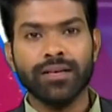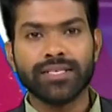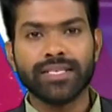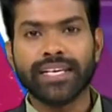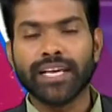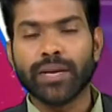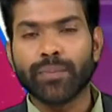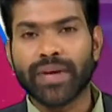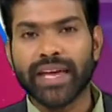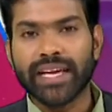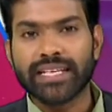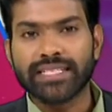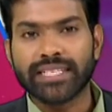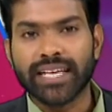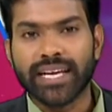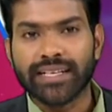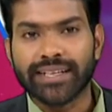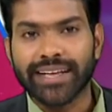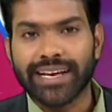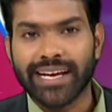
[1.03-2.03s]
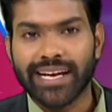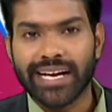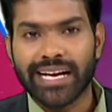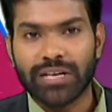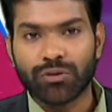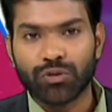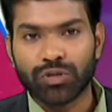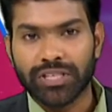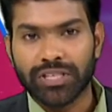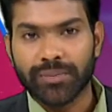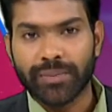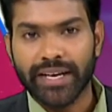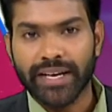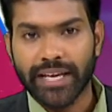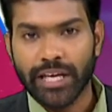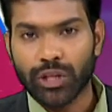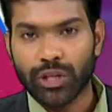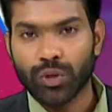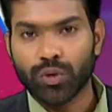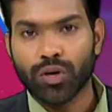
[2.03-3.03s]
సీఎం కేసీఆర్ తెలంగాణ ఉద్యమాన్ని
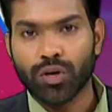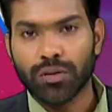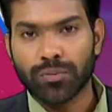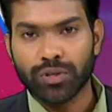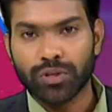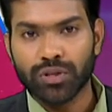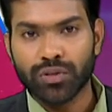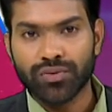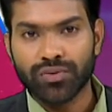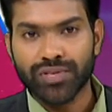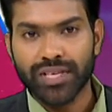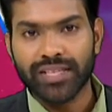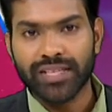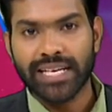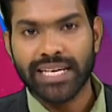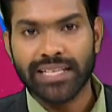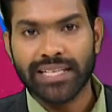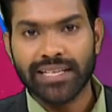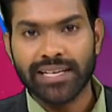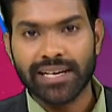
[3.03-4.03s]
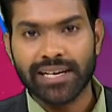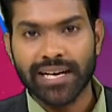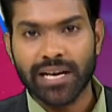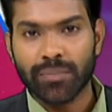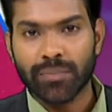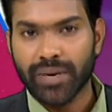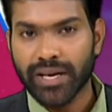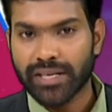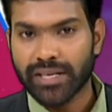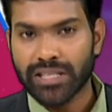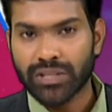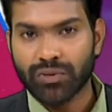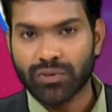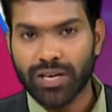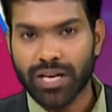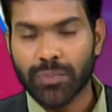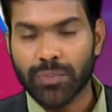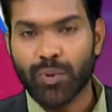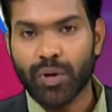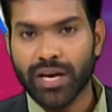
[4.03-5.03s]
ఎత్తుకోకముందు నుంచే తల్లి తెలంగాణ పార్టీ
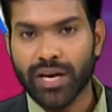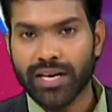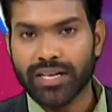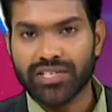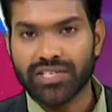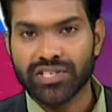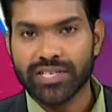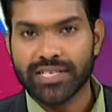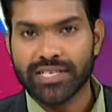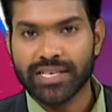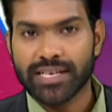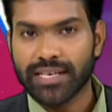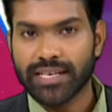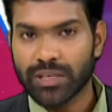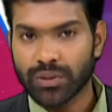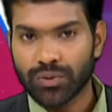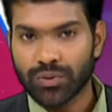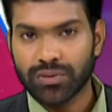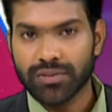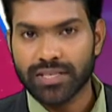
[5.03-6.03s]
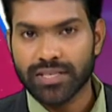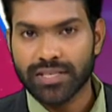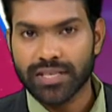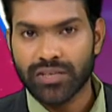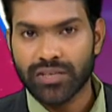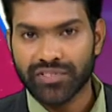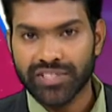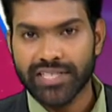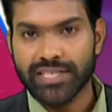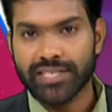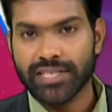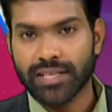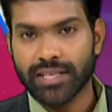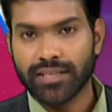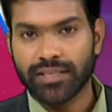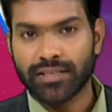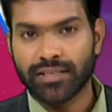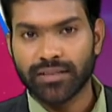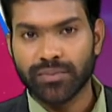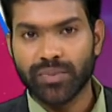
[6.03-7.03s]
ద్వారా పోరాటం చేశారని గుర్తు చేశారు
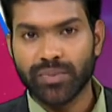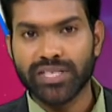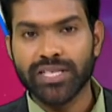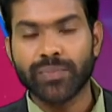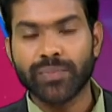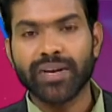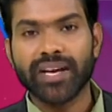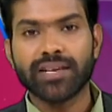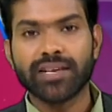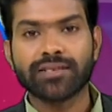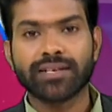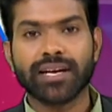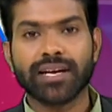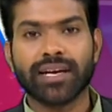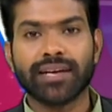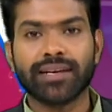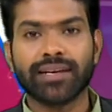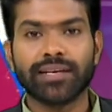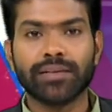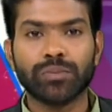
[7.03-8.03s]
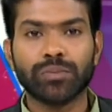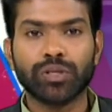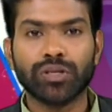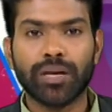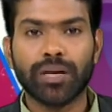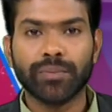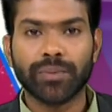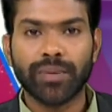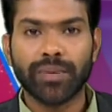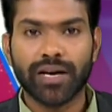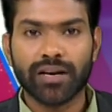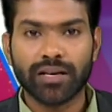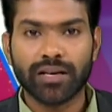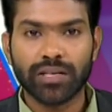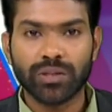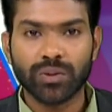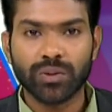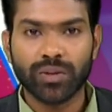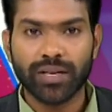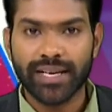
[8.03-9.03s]
విజయశాంతి బీజేపీ రాష్ట్ర కార్యాలయంలో ఆమె
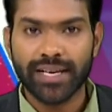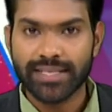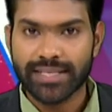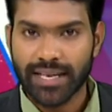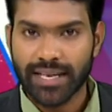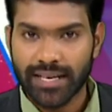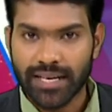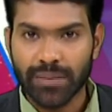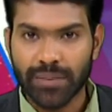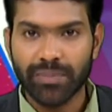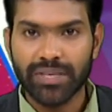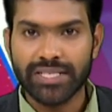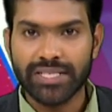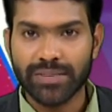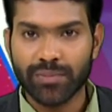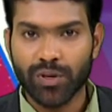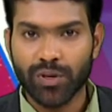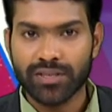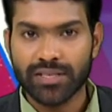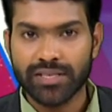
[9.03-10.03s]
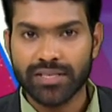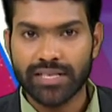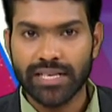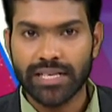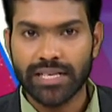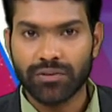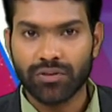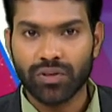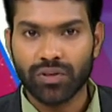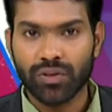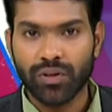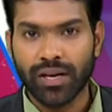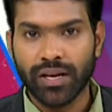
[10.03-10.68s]
మాట్లాడుతూ కేసీఆర్ నమ్మించి మోసం చేయడంలో